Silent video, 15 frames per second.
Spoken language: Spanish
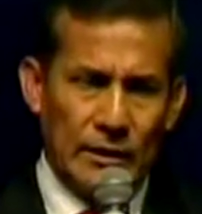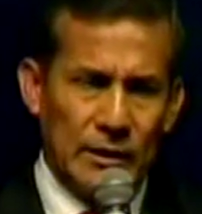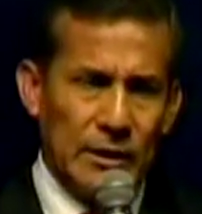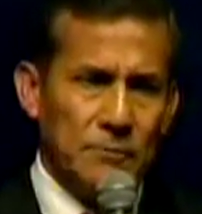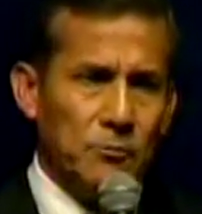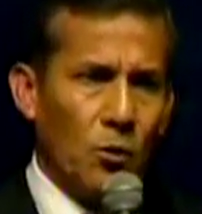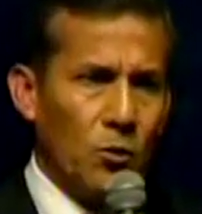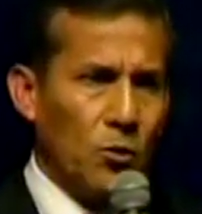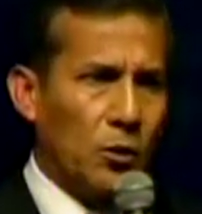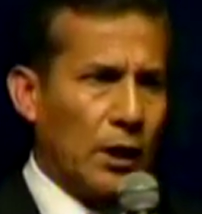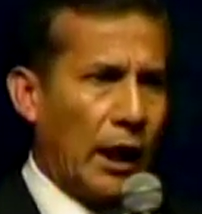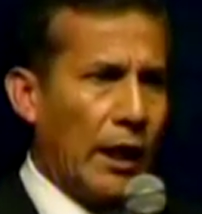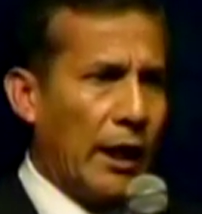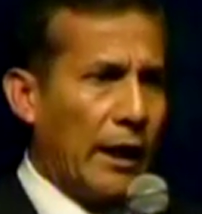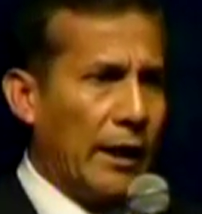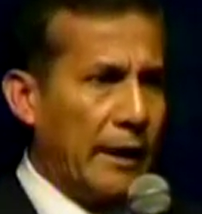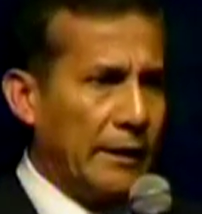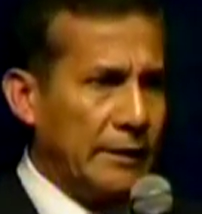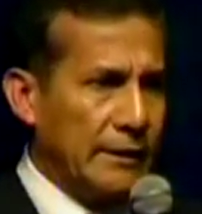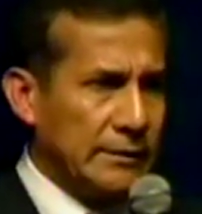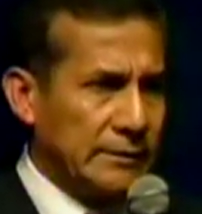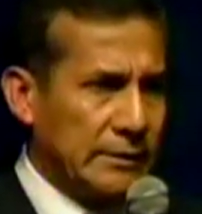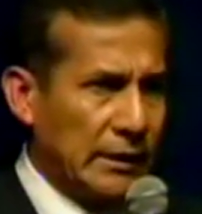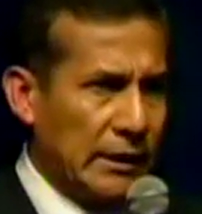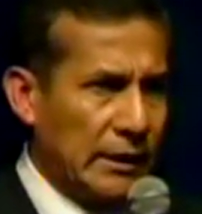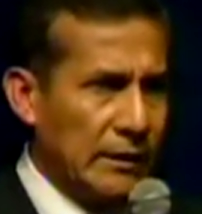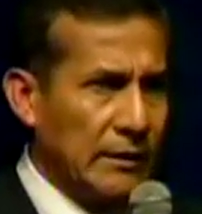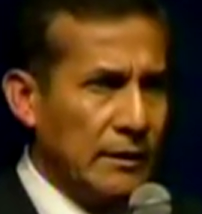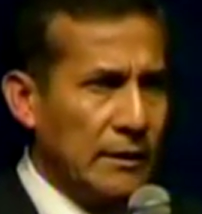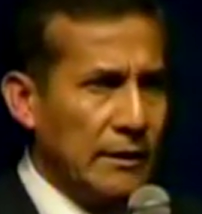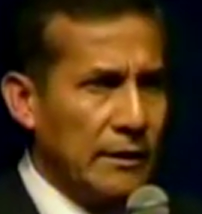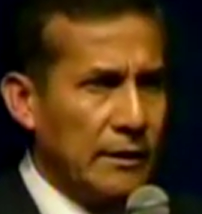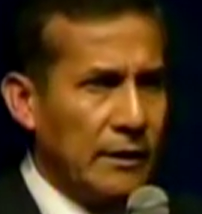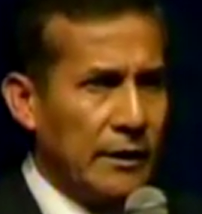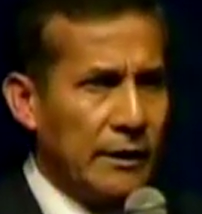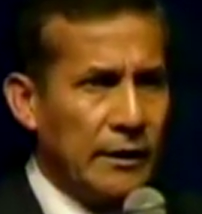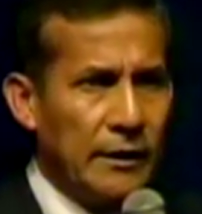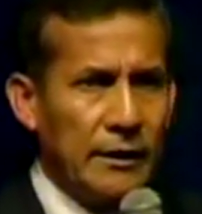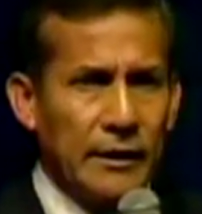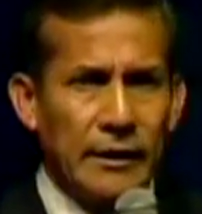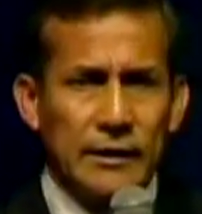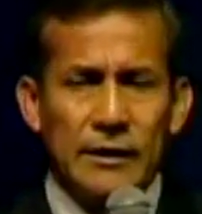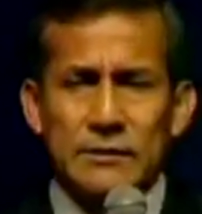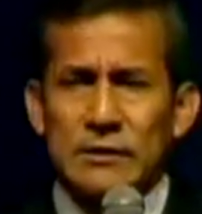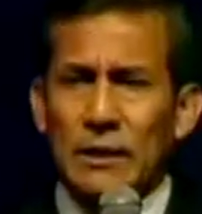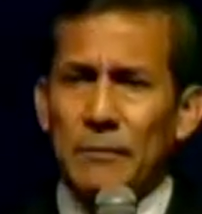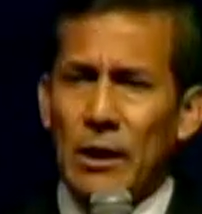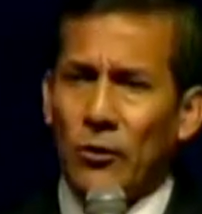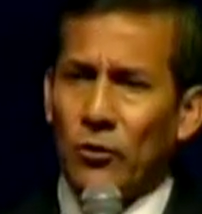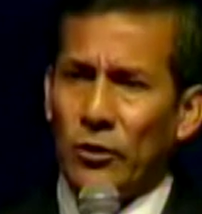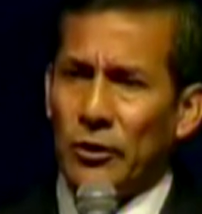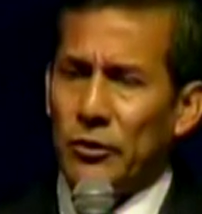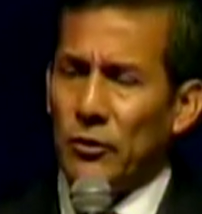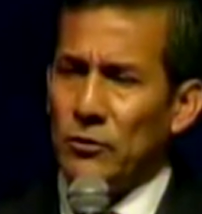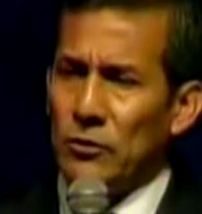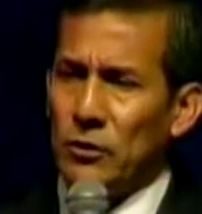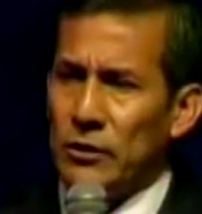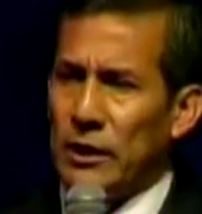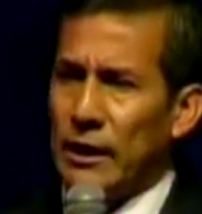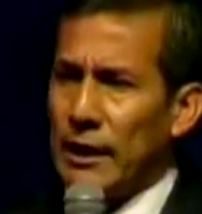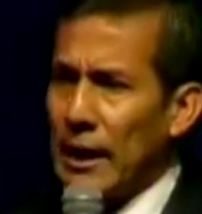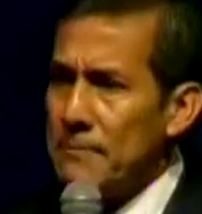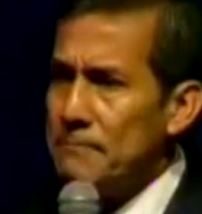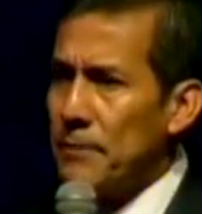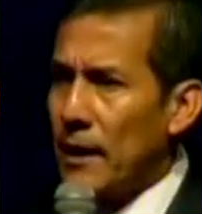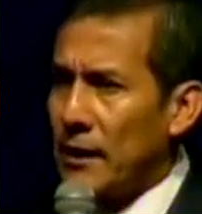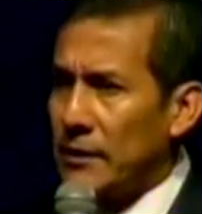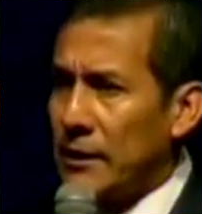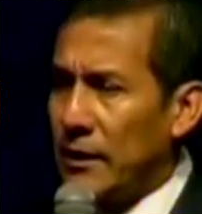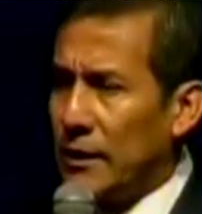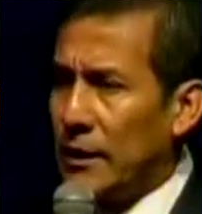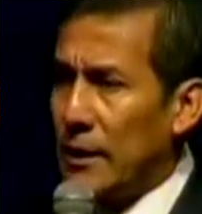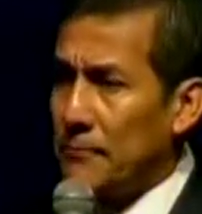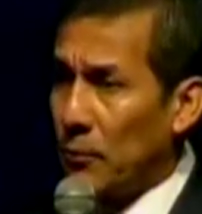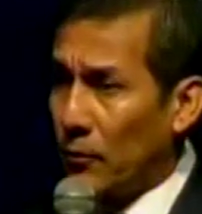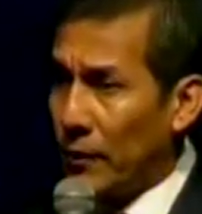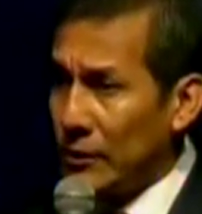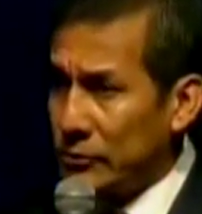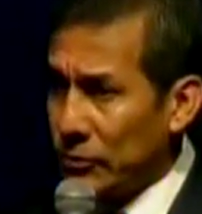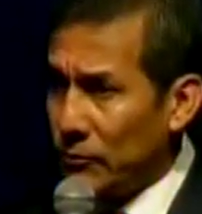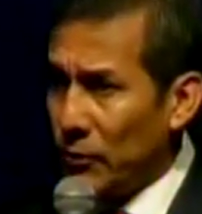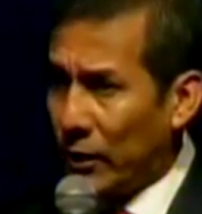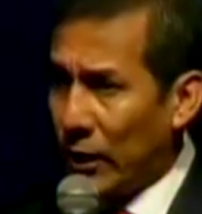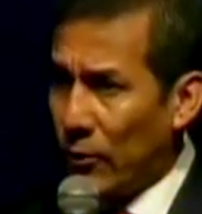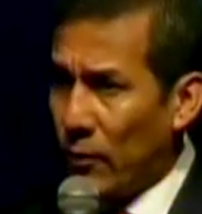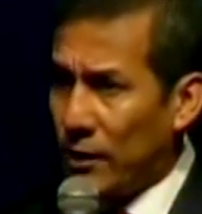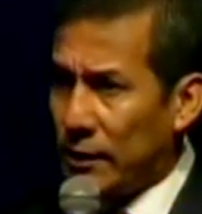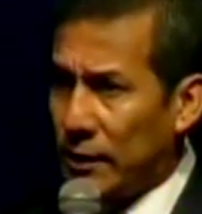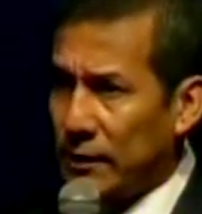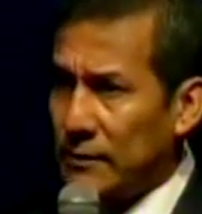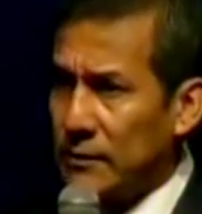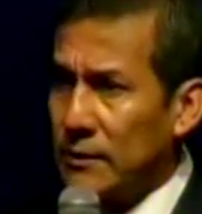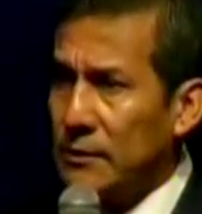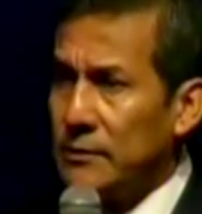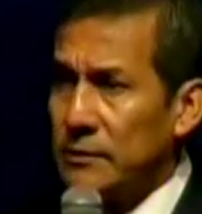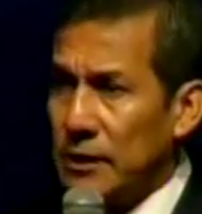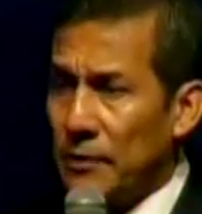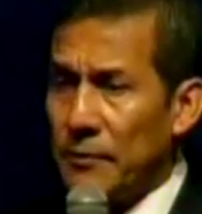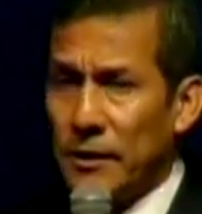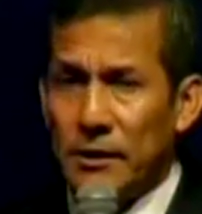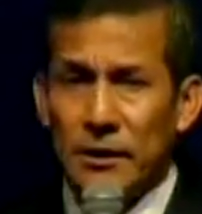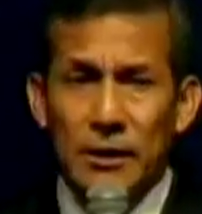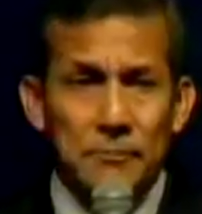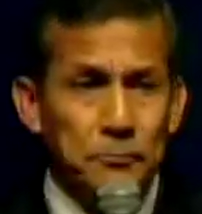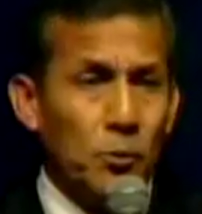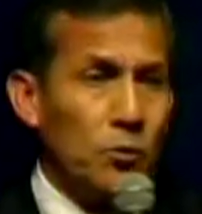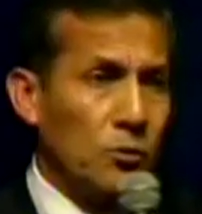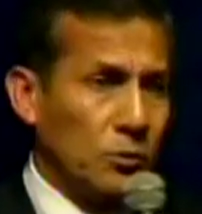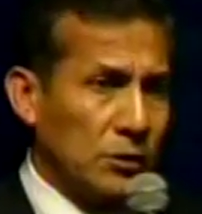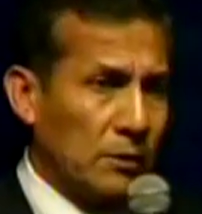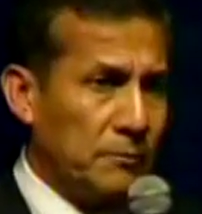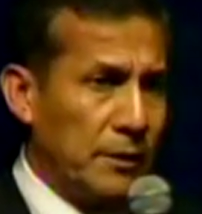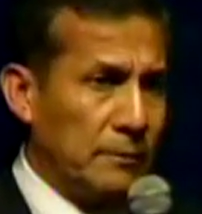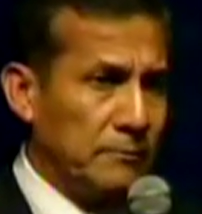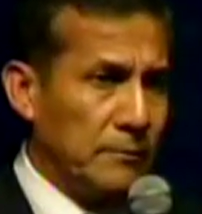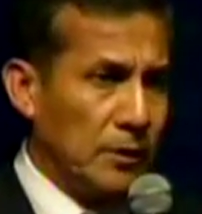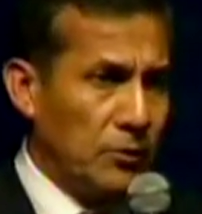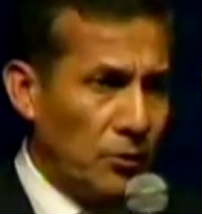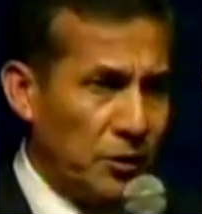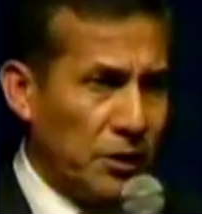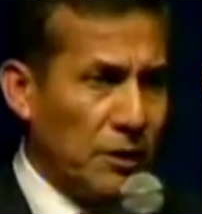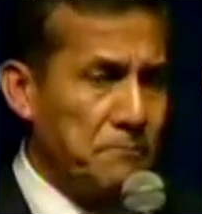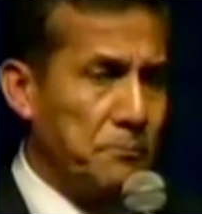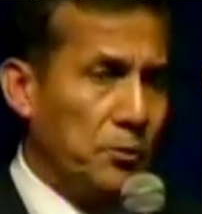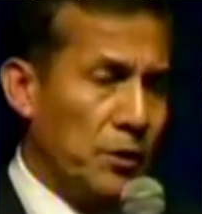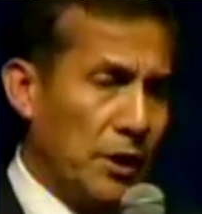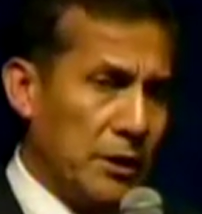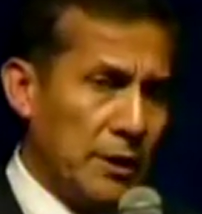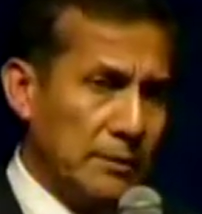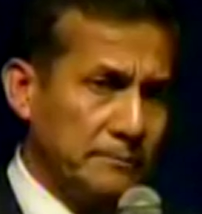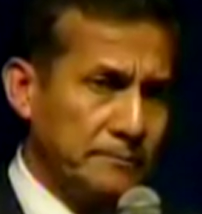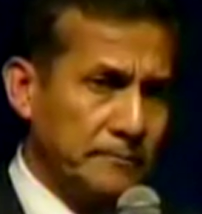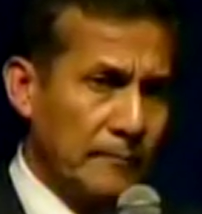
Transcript: involucrada en, este, eh, en esta macroregión donde gran parte de la población moqueguana ya viene de Puno también, es de origen puneña.